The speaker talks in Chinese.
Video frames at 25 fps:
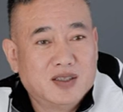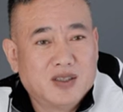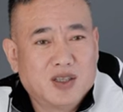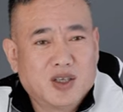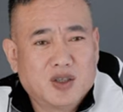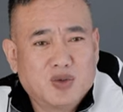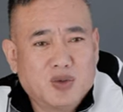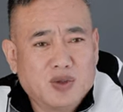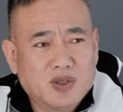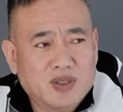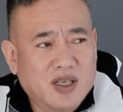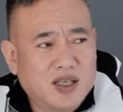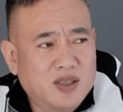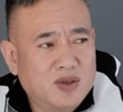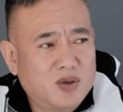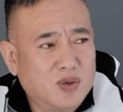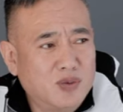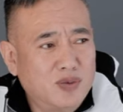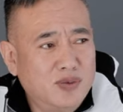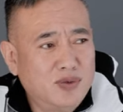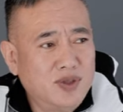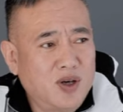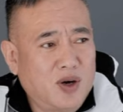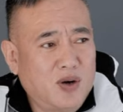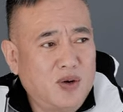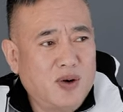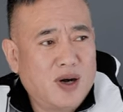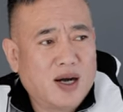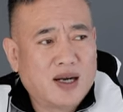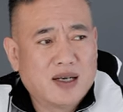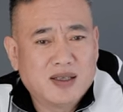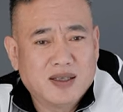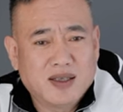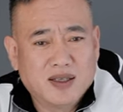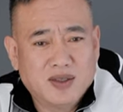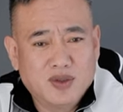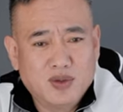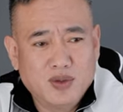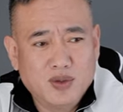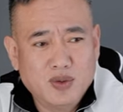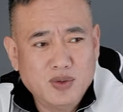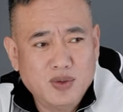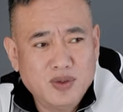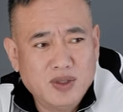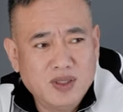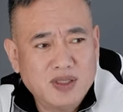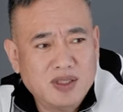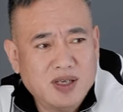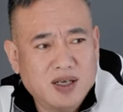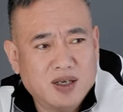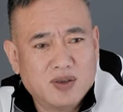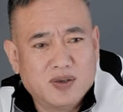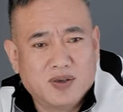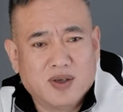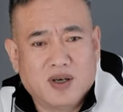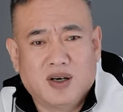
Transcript: 他说在东郊啊，这个丘陵上